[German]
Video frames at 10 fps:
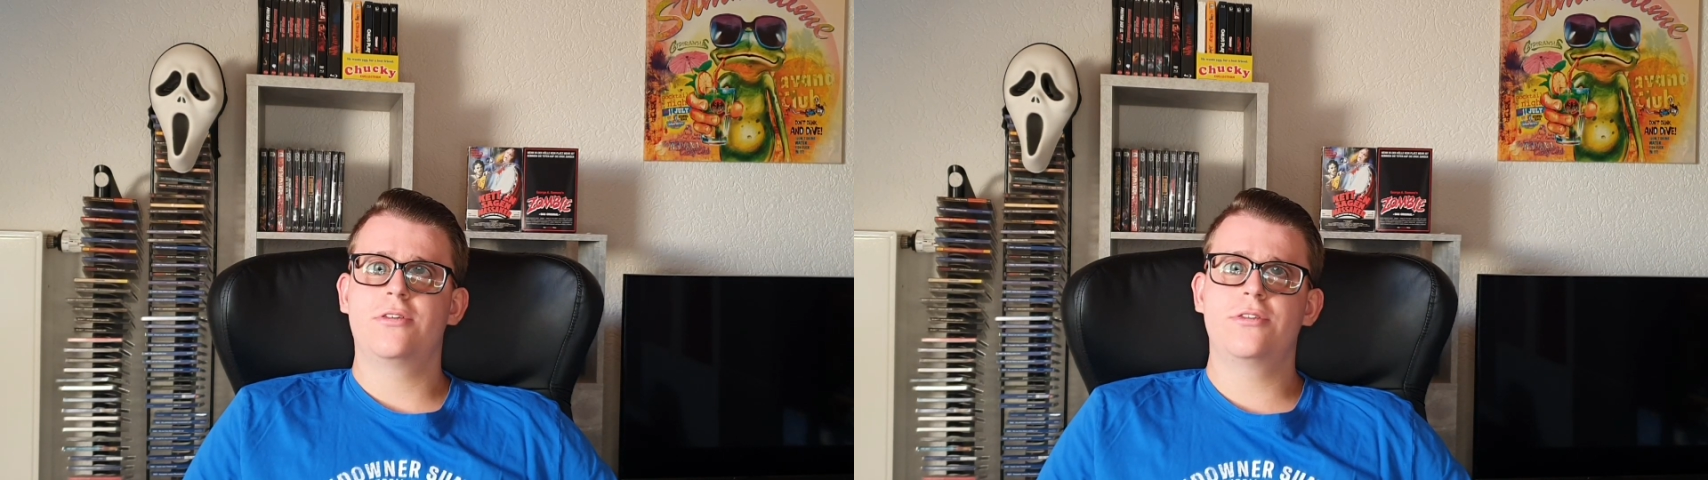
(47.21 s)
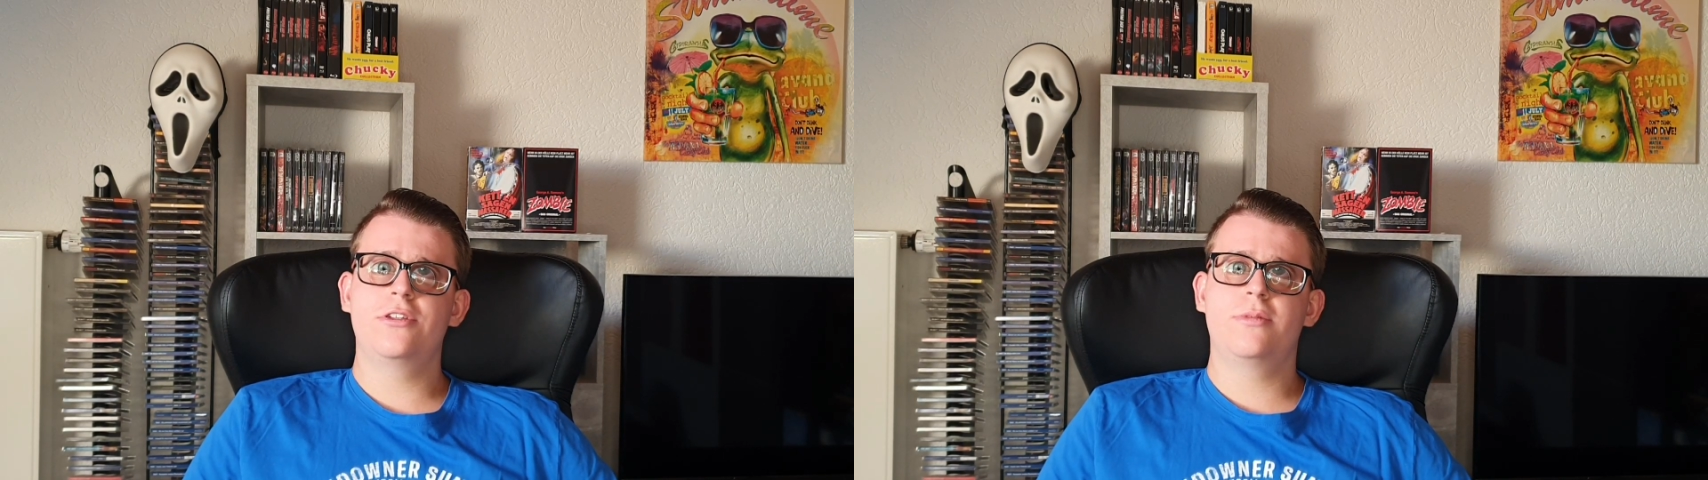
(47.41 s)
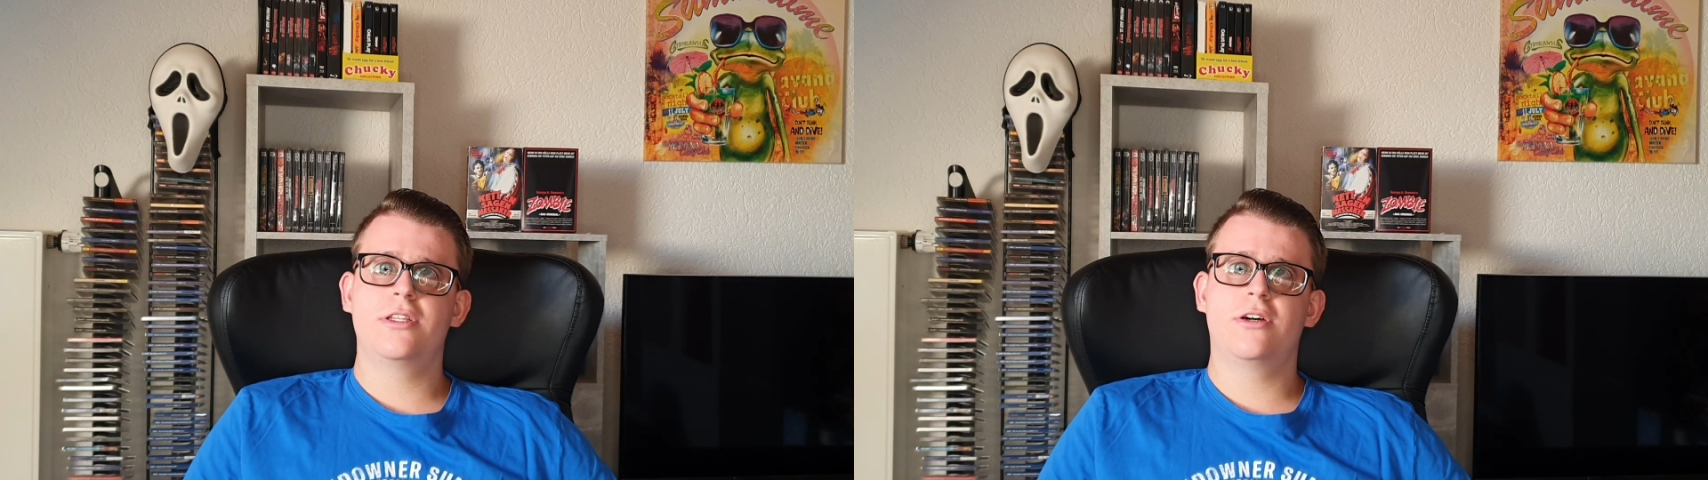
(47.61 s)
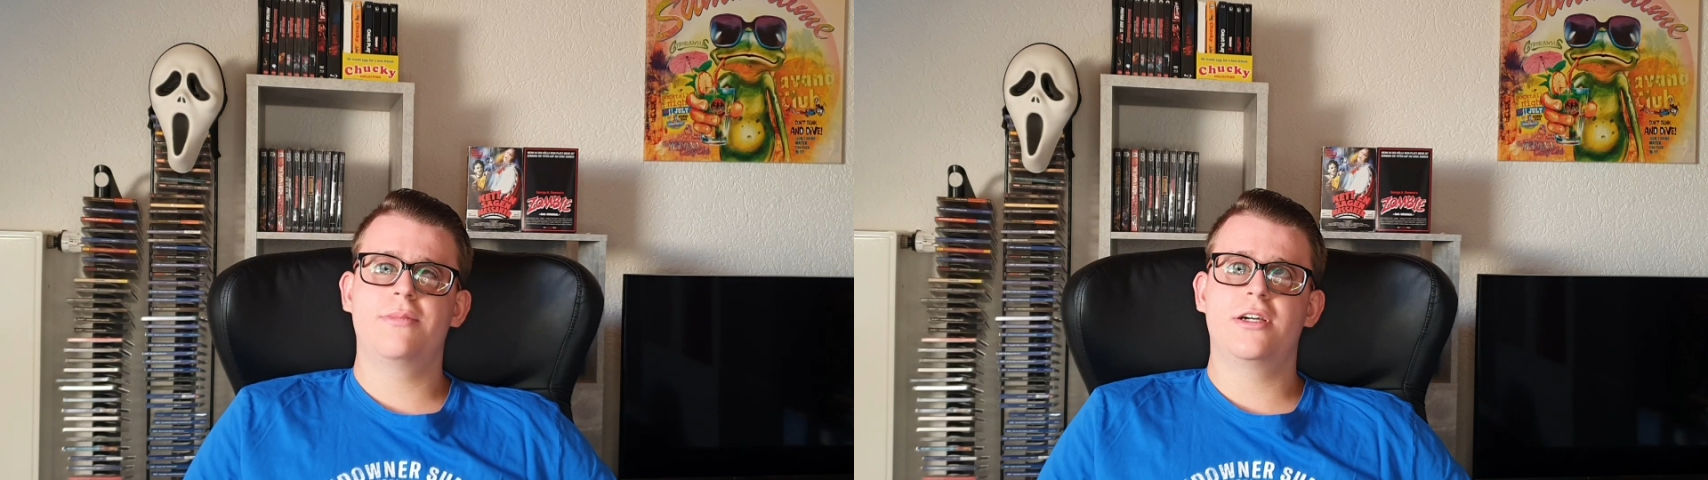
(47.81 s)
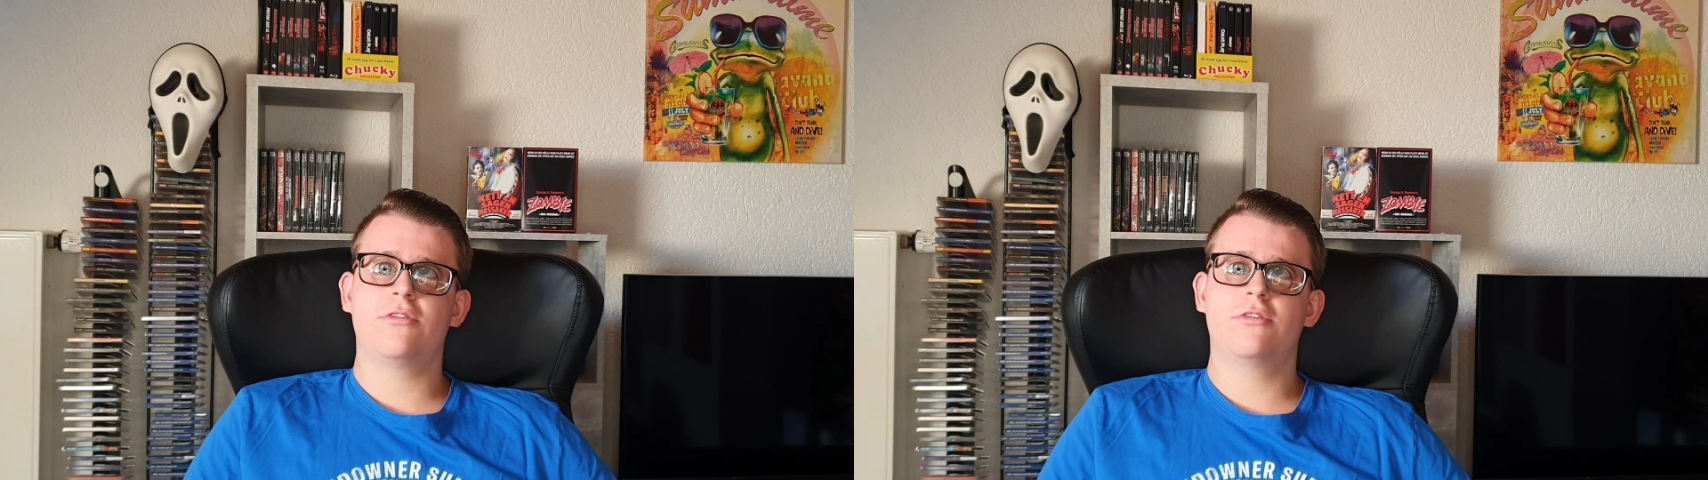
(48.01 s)
und über einen
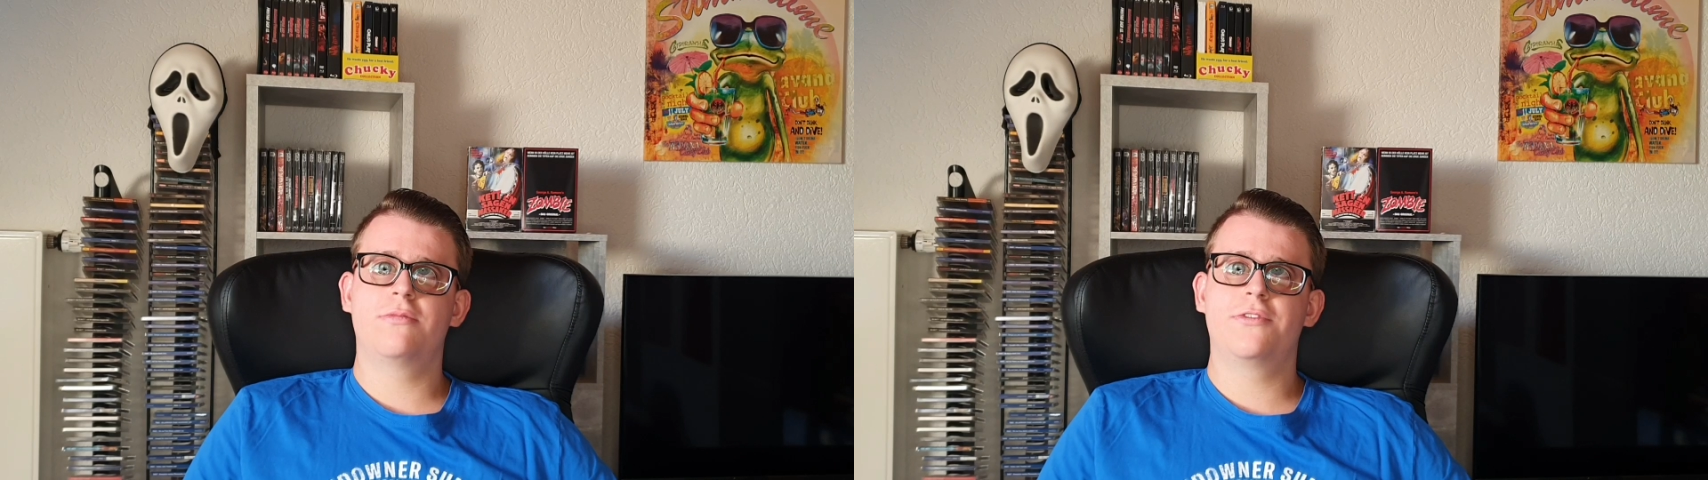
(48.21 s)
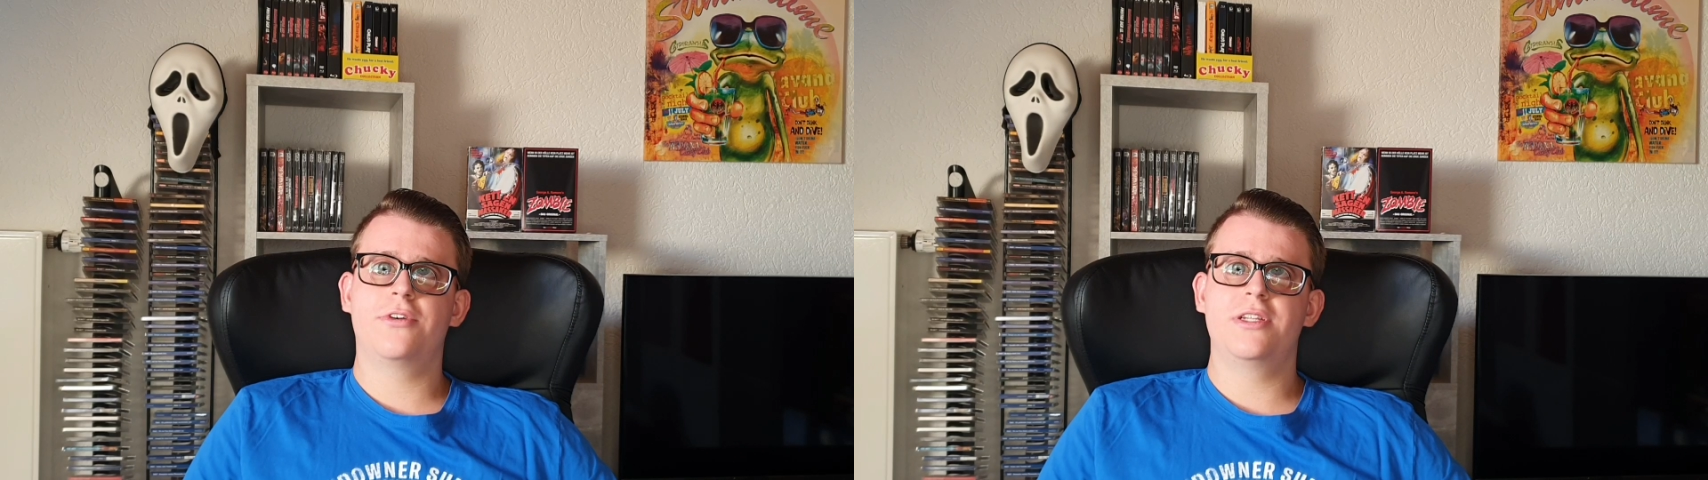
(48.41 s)
Daumen nach oben freue